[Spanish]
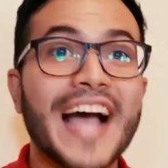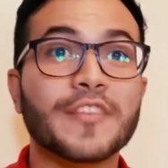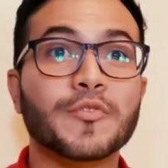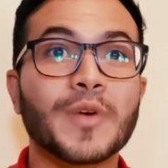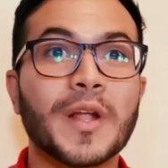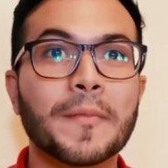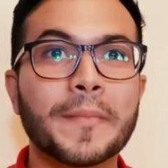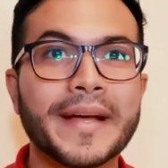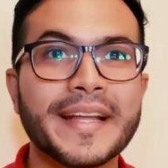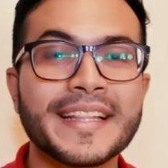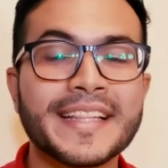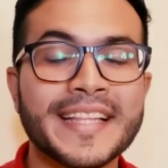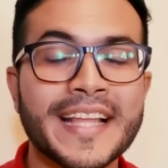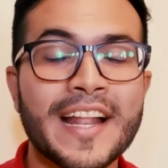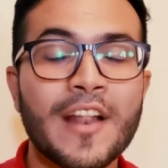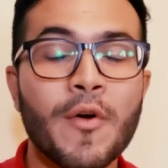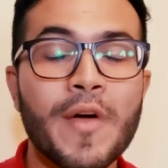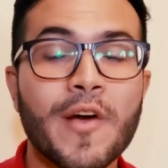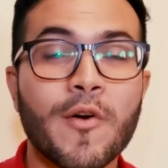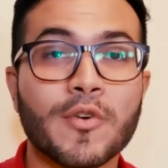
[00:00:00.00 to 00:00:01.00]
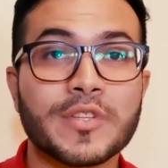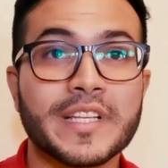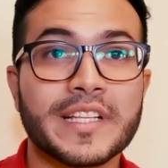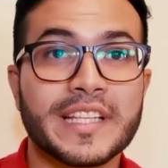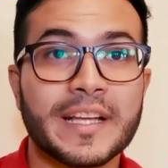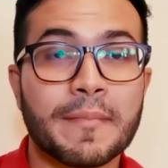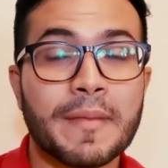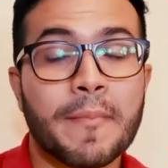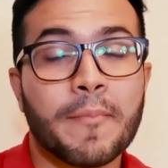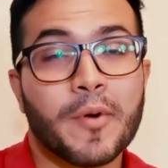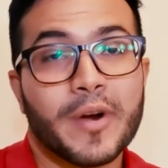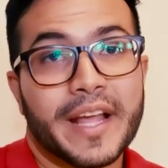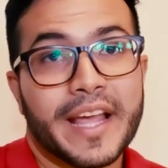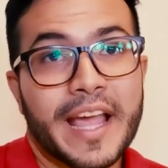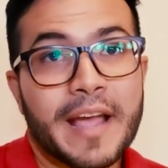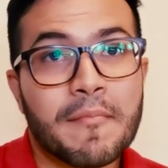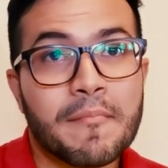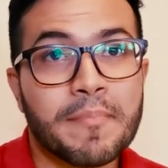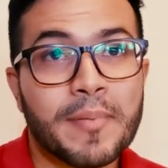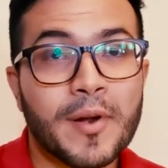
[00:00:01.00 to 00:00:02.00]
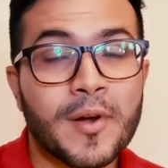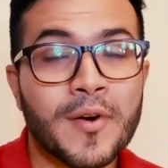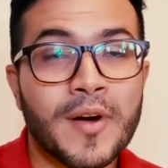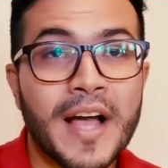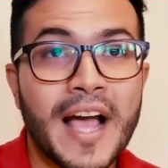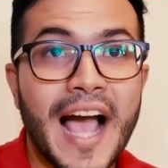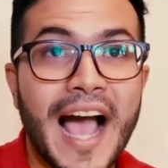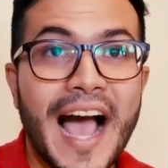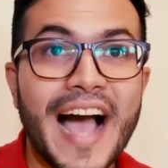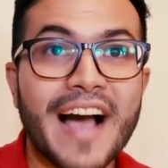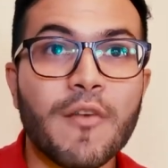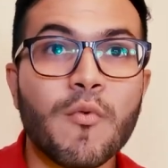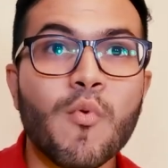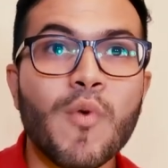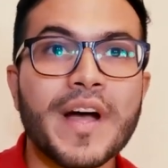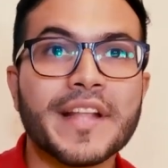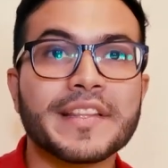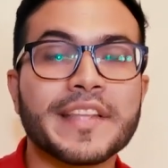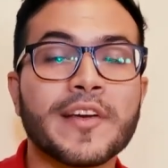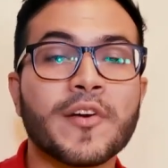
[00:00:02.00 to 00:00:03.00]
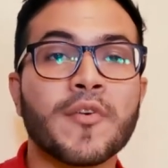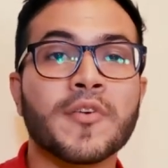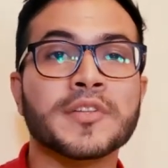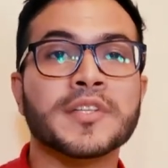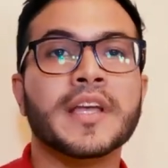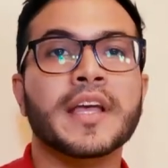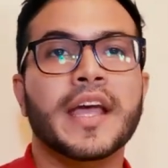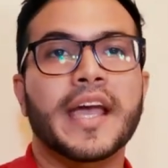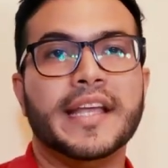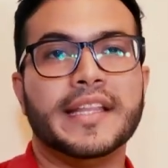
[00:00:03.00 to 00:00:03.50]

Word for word: Actualmente los ecosistemas, por ejemplo, acuáticos,